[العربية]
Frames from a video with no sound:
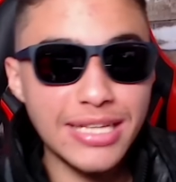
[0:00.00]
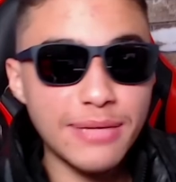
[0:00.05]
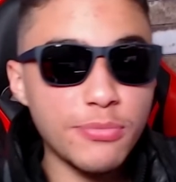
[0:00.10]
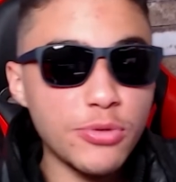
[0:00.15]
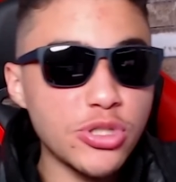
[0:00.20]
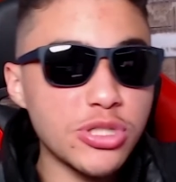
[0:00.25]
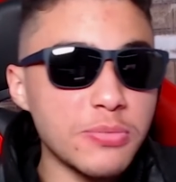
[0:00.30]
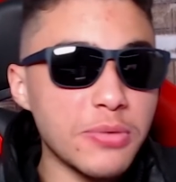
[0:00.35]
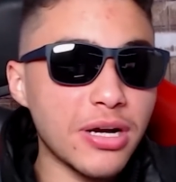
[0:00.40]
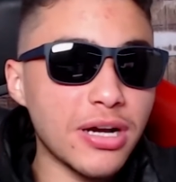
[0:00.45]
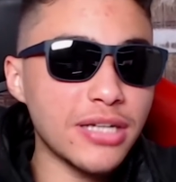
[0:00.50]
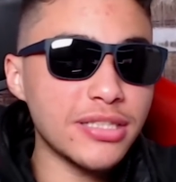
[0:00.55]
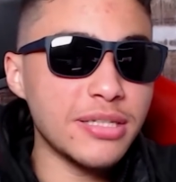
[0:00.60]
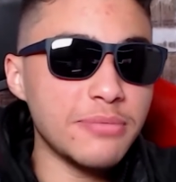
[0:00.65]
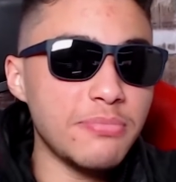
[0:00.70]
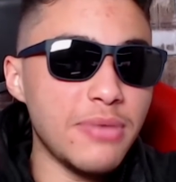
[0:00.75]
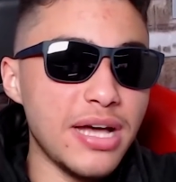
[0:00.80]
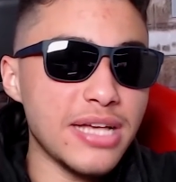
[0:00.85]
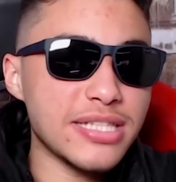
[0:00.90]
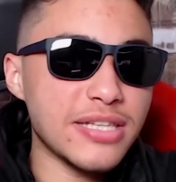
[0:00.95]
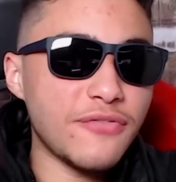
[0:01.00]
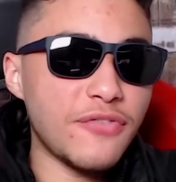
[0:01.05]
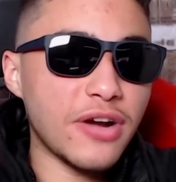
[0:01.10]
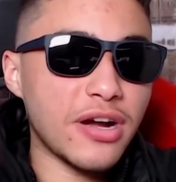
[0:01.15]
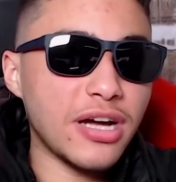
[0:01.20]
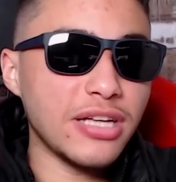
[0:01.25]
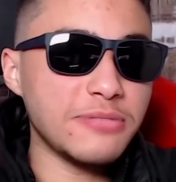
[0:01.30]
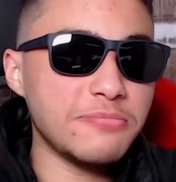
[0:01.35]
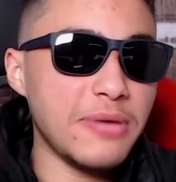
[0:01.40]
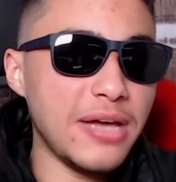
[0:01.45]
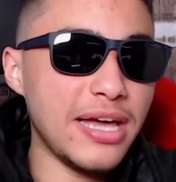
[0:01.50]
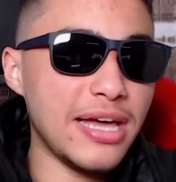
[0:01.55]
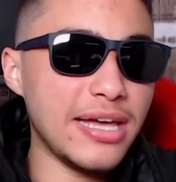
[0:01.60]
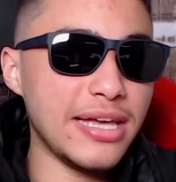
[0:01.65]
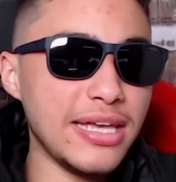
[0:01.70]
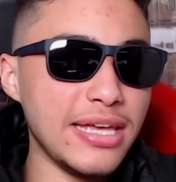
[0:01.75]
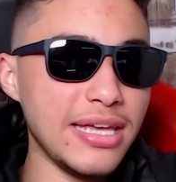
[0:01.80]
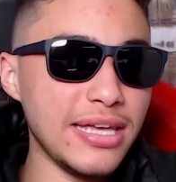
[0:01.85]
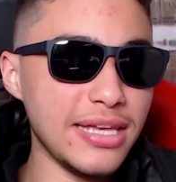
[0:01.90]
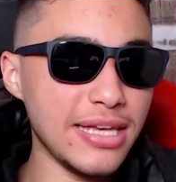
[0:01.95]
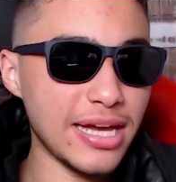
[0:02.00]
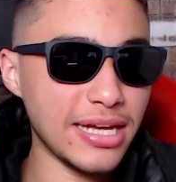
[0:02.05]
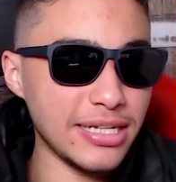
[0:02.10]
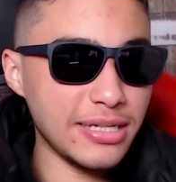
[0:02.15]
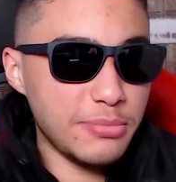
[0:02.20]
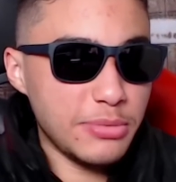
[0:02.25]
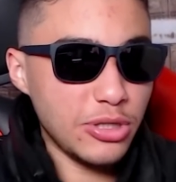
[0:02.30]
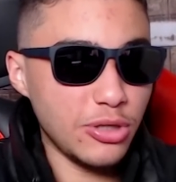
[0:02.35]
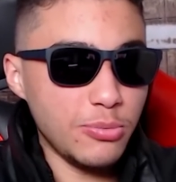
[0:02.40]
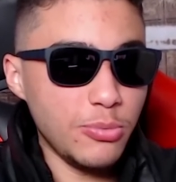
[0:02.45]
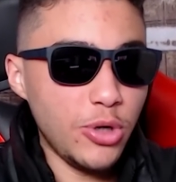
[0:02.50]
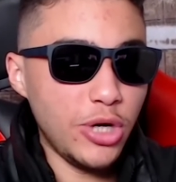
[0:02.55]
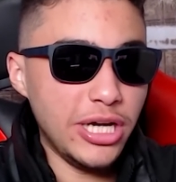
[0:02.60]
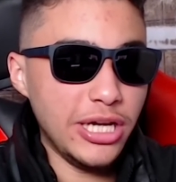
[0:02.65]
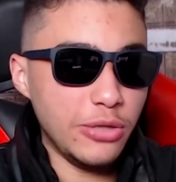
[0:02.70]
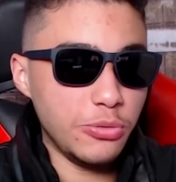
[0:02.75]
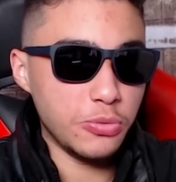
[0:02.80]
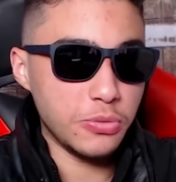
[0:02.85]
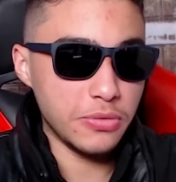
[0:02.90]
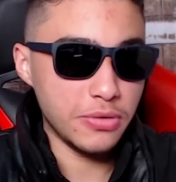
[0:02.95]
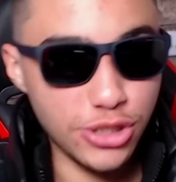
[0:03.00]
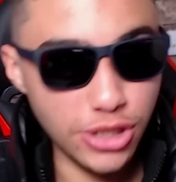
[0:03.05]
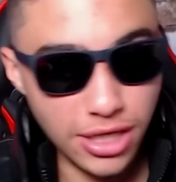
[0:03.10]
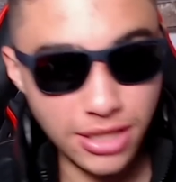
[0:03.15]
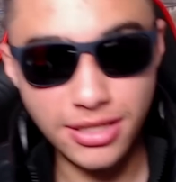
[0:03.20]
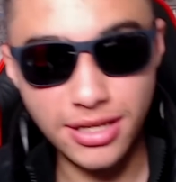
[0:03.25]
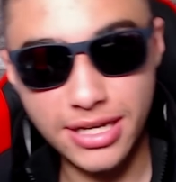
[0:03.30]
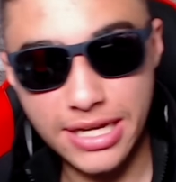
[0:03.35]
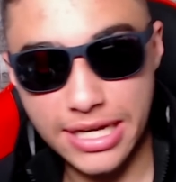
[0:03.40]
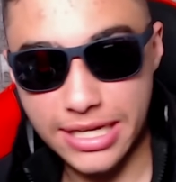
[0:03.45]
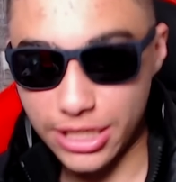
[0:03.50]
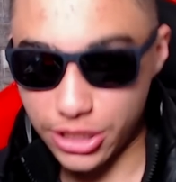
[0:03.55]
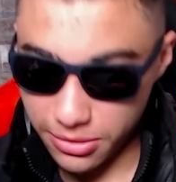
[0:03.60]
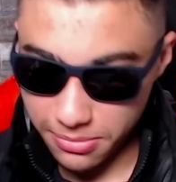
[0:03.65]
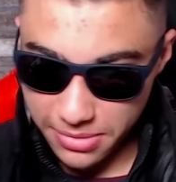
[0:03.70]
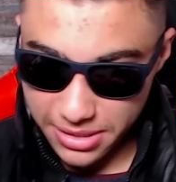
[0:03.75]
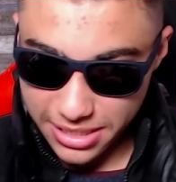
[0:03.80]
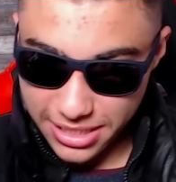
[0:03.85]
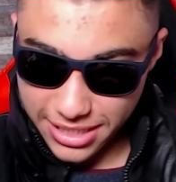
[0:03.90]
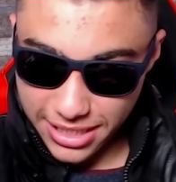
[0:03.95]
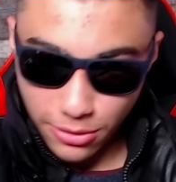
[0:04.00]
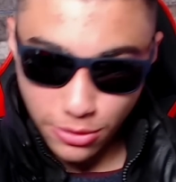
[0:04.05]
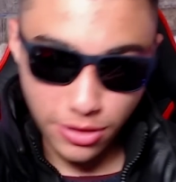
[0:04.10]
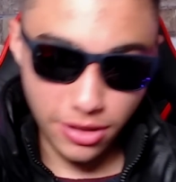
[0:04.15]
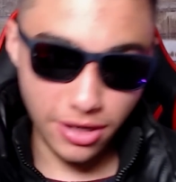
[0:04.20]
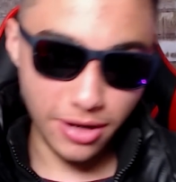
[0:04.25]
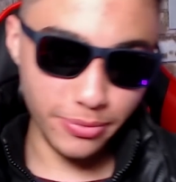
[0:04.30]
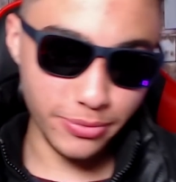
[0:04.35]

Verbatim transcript: احنا الموسم القادم بقى صفقات بقى ايه يعني من ام حلو ان شاء الله يعني عشان بس دوري